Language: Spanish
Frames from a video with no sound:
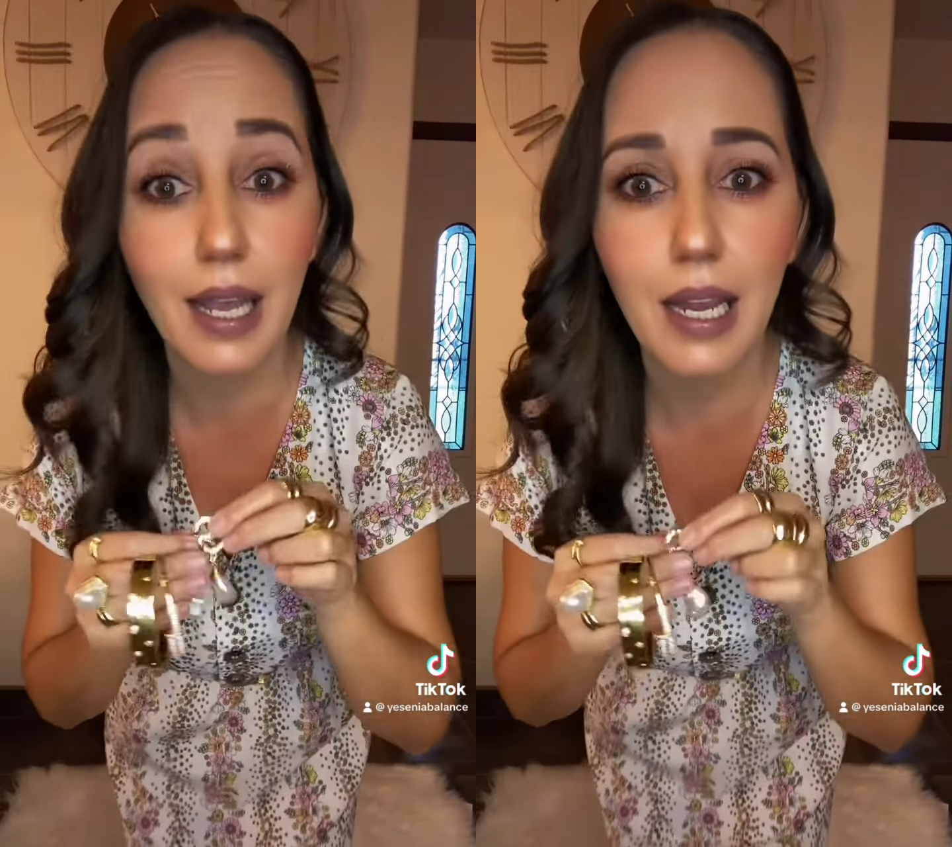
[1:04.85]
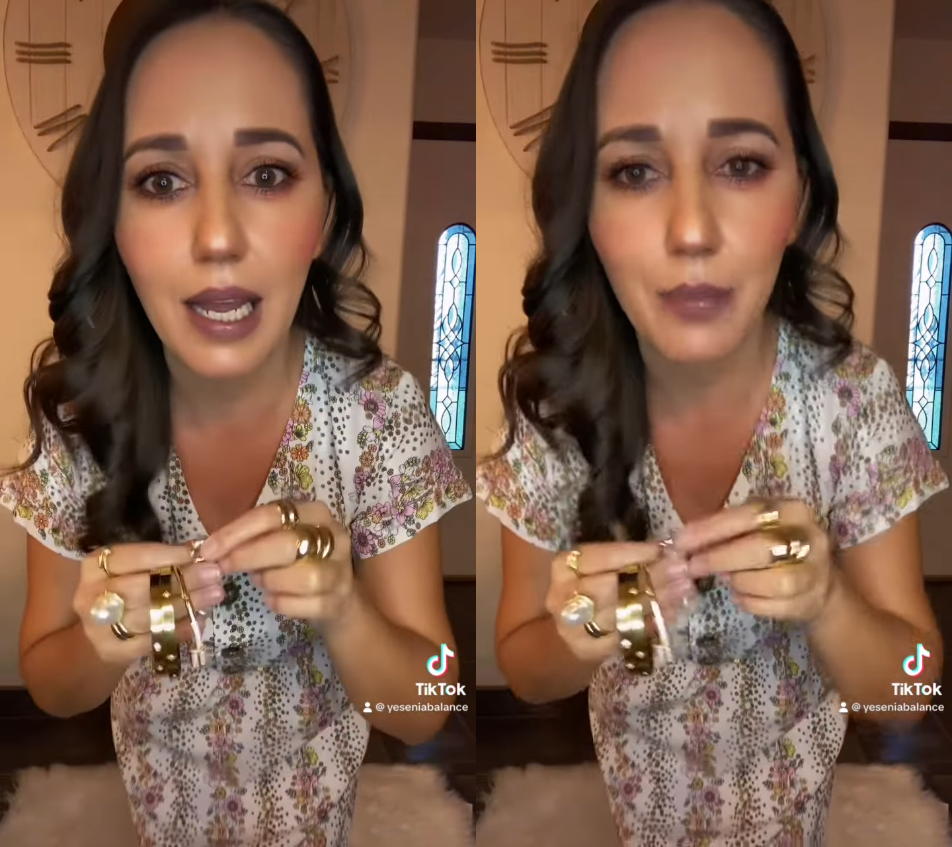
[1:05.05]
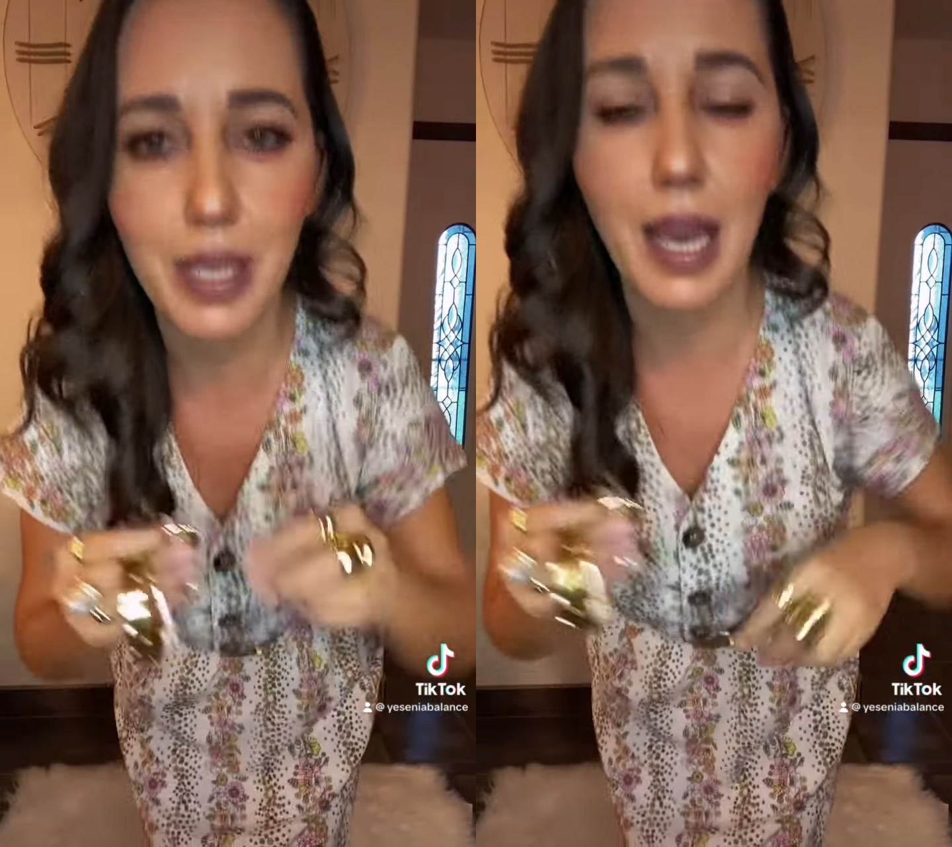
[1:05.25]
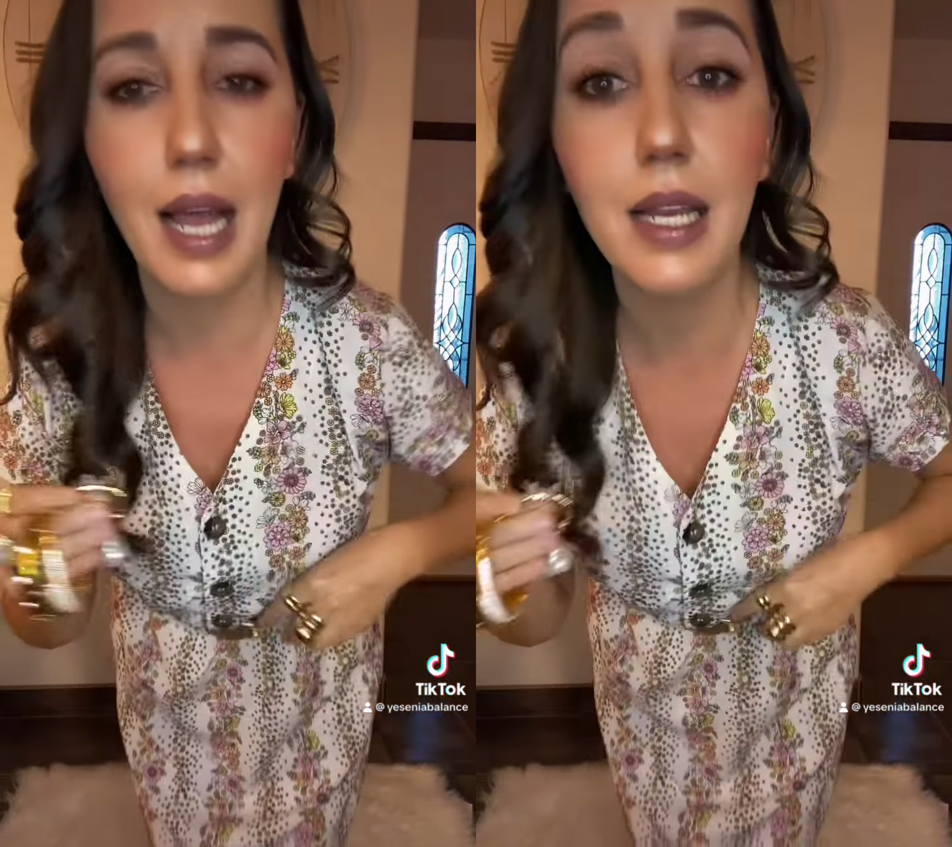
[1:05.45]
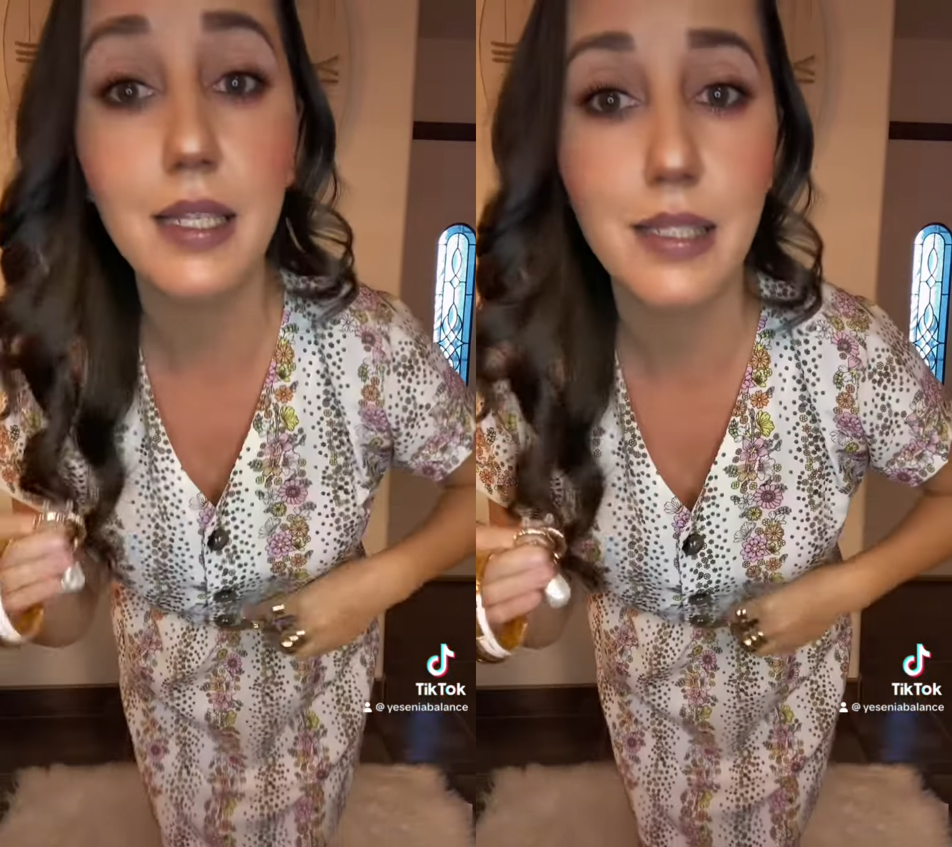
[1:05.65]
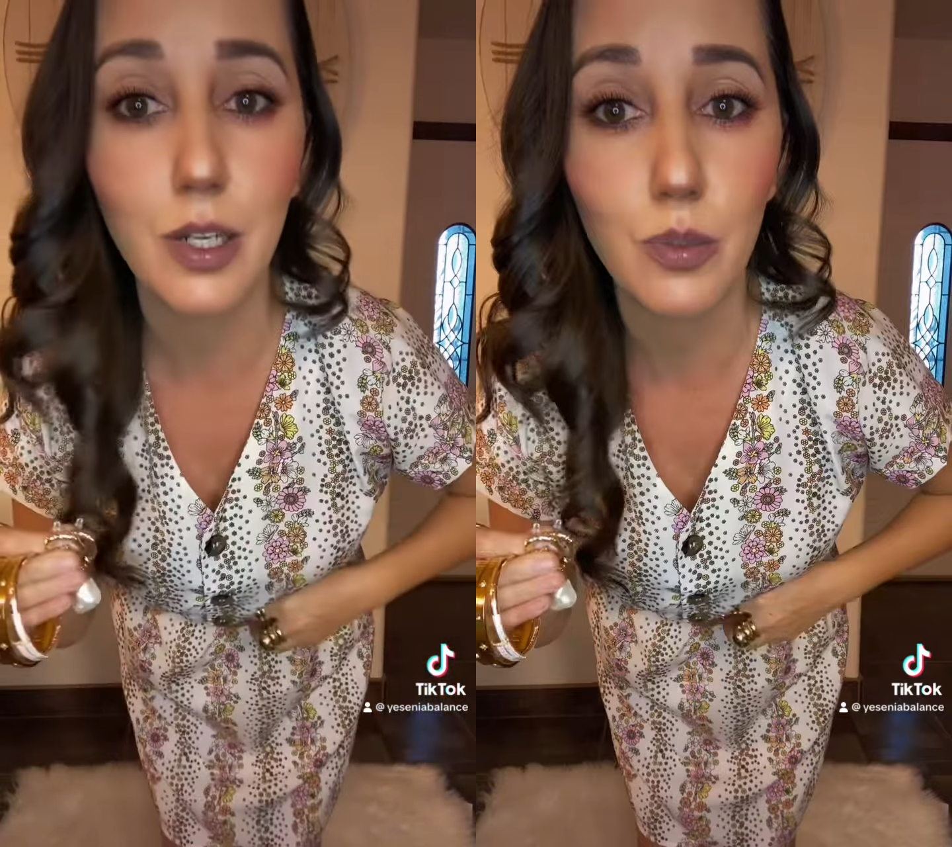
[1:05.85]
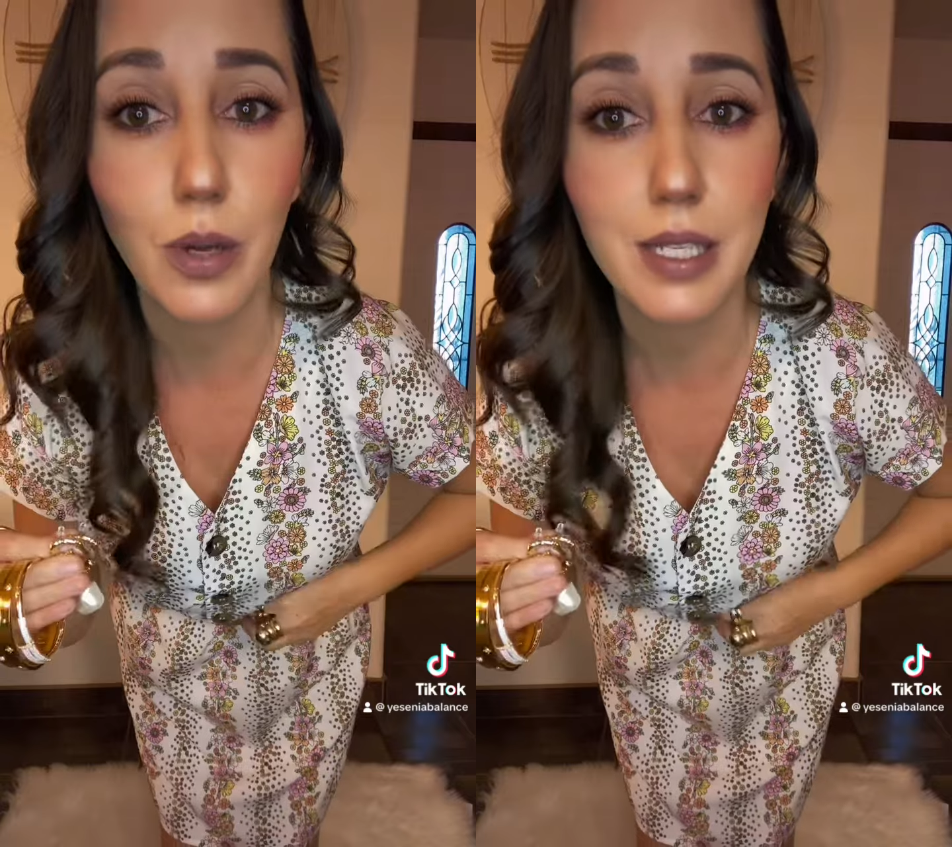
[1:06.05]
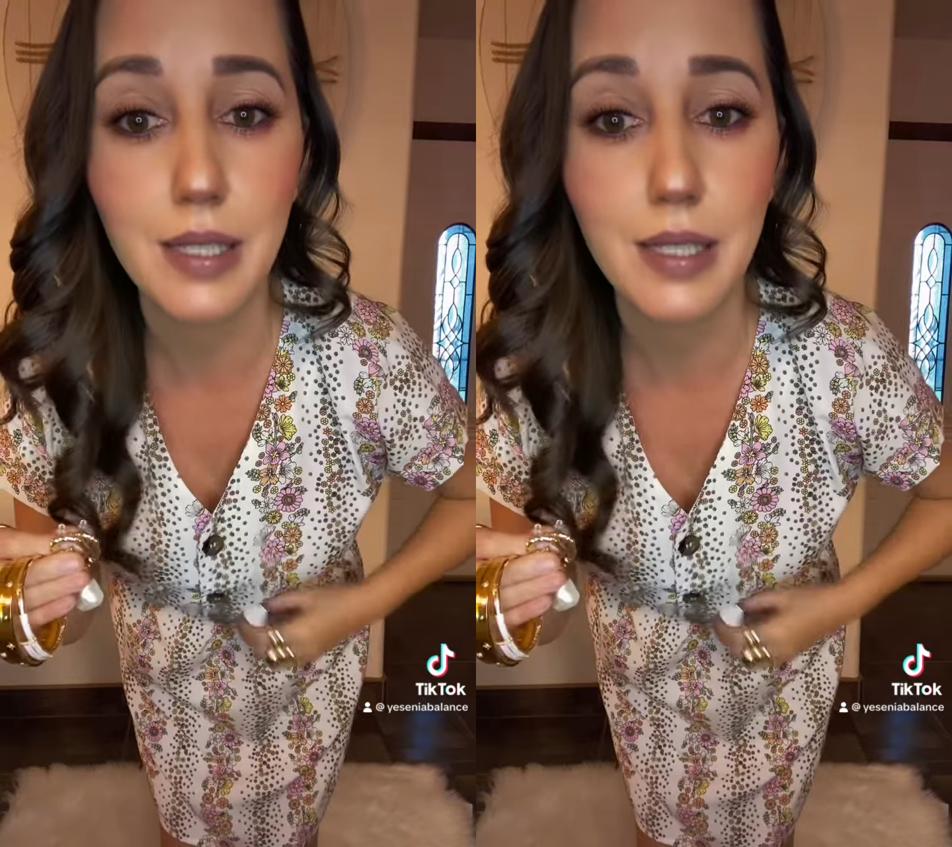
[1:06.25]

el labial y se los voy a